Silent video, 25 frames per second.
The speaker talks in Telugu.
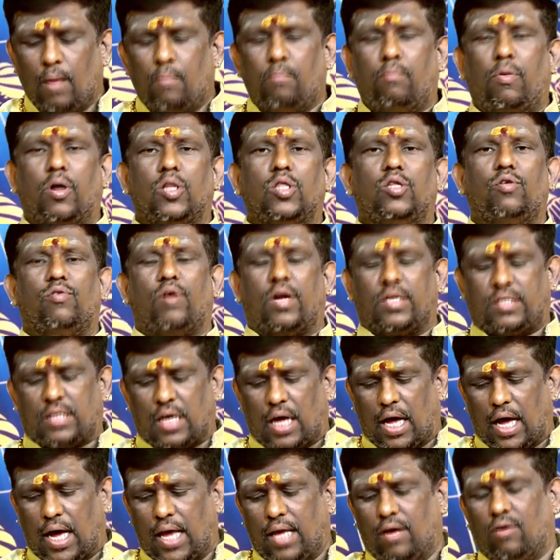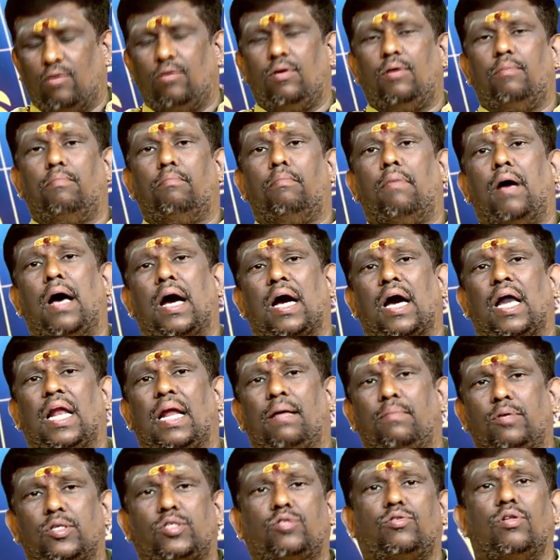బంధువుల సహాయం బాగా
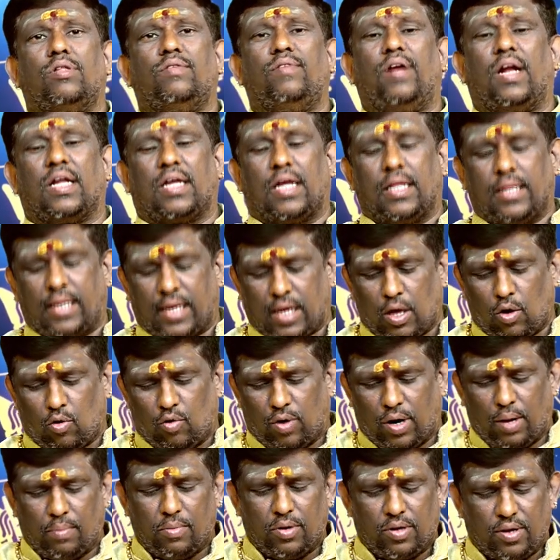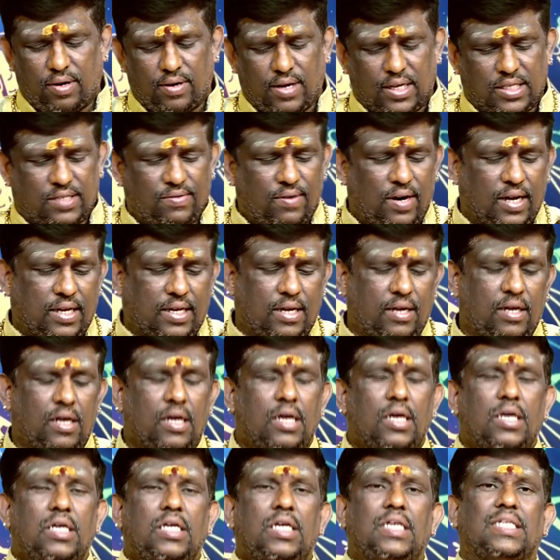లభిస్తుంది వీళ్ళకి అందరికీ కూడా మిథున రాశి వాళ్ళకి
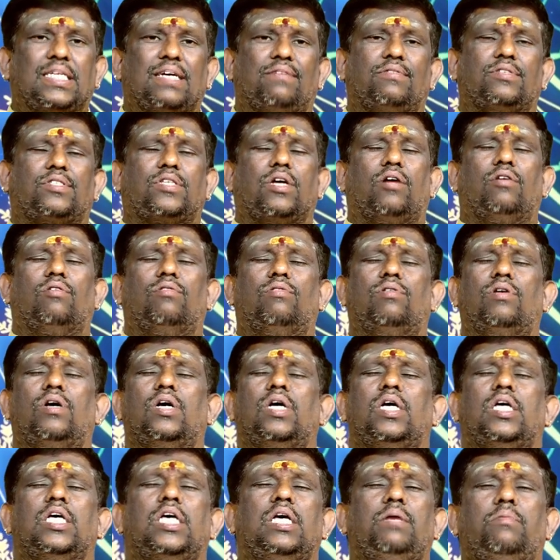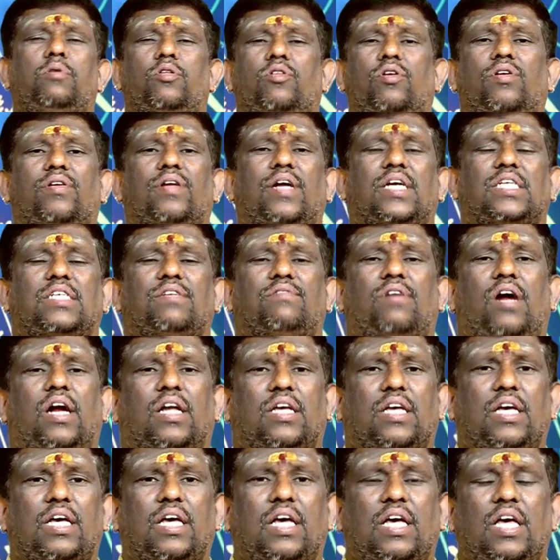ఈ సంవత్సరం ఈ మిథున రాశి
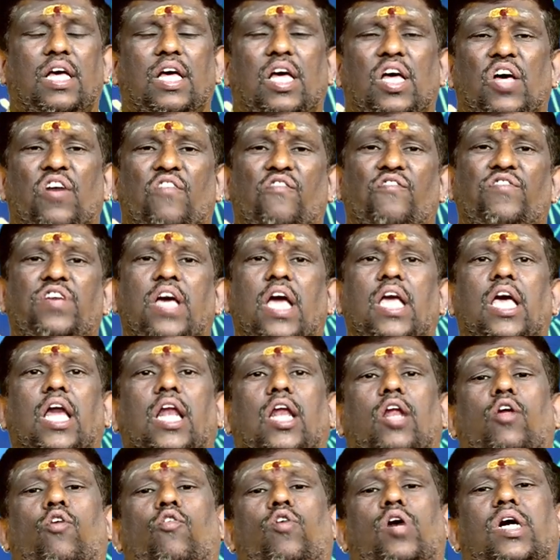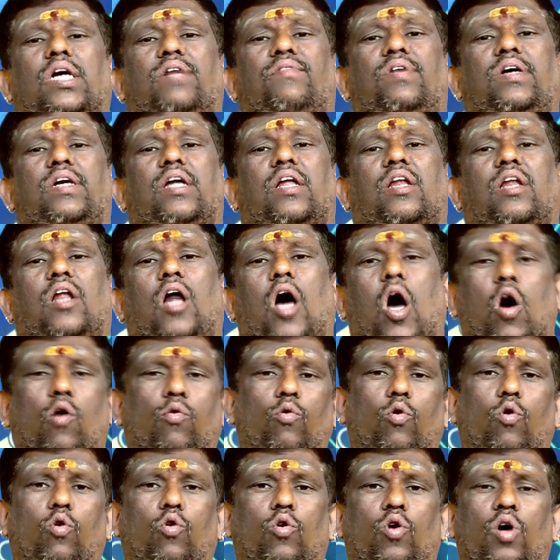వాళ్ళకి వ్యయంలో ఉన్నటువంటి రాహు
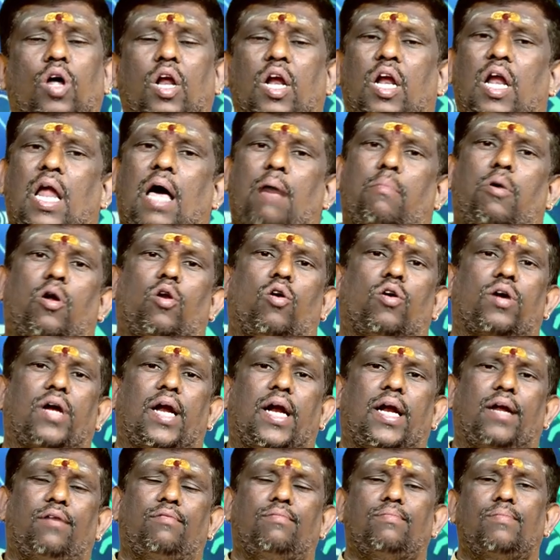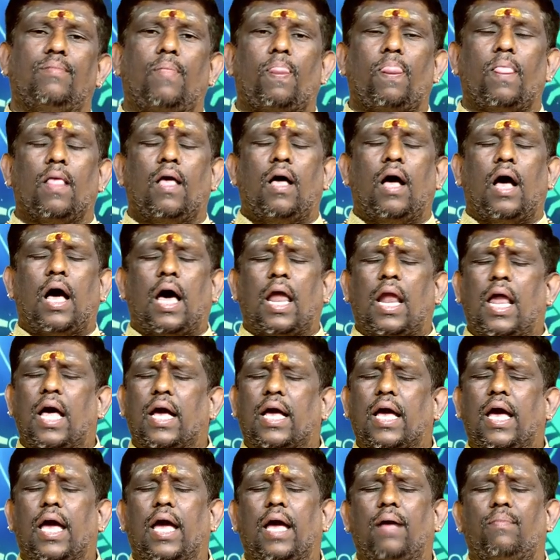లాభంలోకి వెళ్ళడం
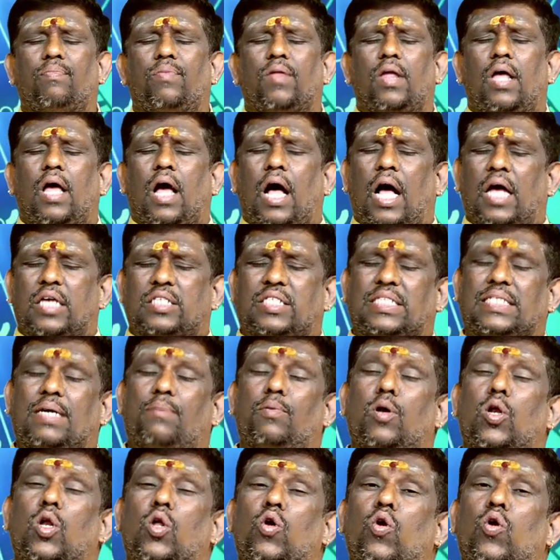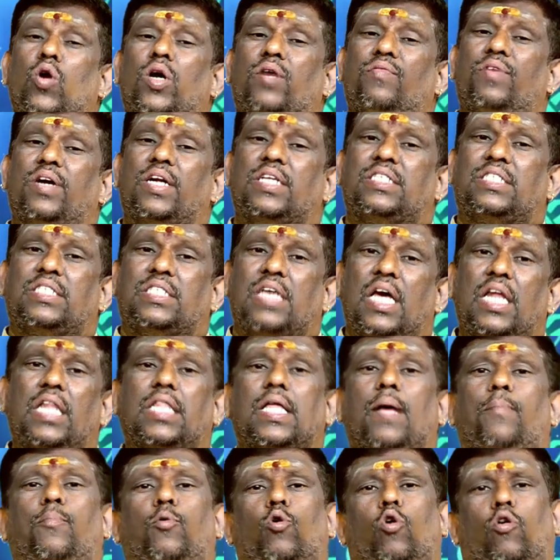అలాగే అష్టమంలో ఉన్నటువంటి శని
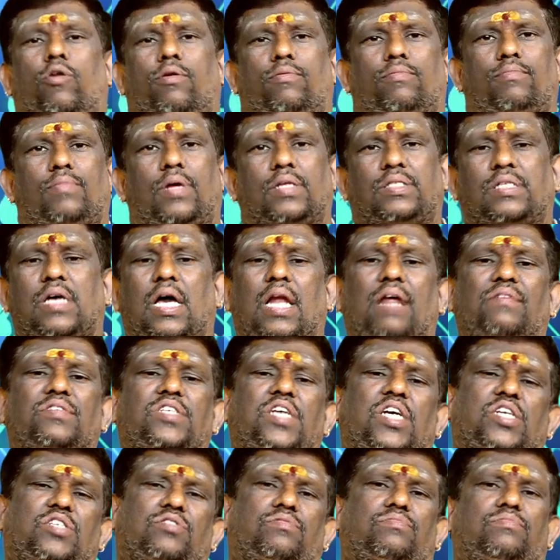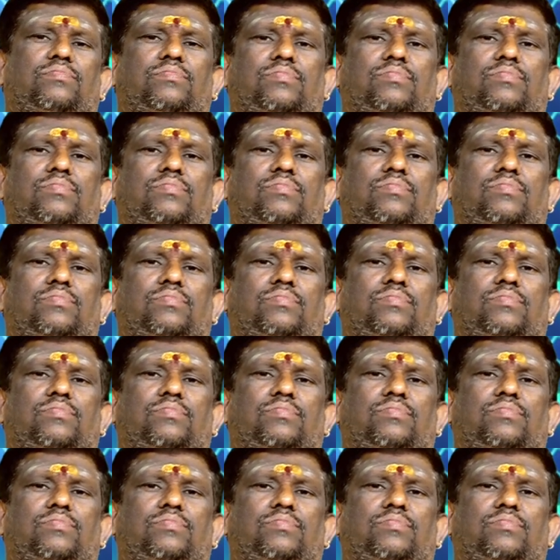తప్పుకోవడం చాలా విశేషం